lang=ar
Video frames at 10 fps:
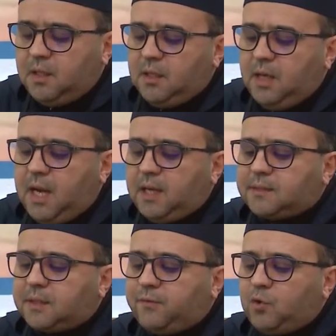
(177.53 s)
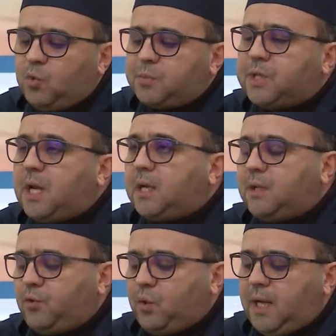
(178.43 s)
لا يصرفهم
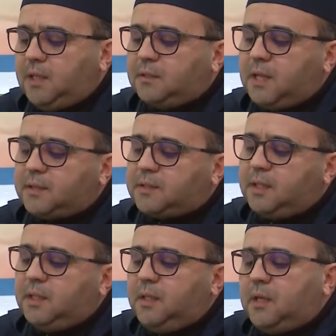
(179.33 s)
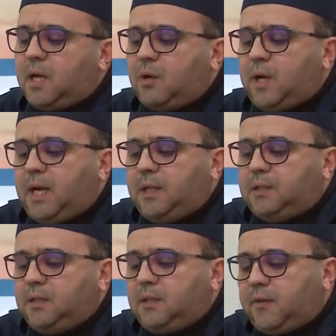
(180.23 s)
صارف عن التأصيل
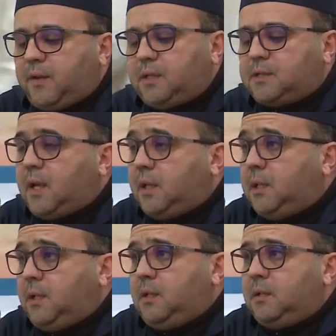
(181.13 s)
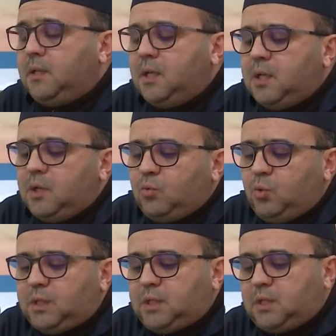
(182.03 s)
لقواعد النظر الصحيح
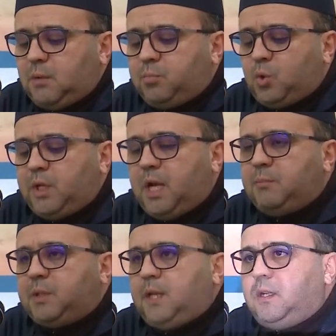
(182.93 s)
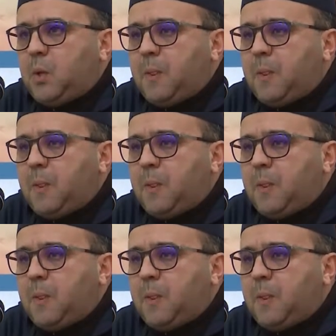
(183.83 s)
والتدبر الأمثل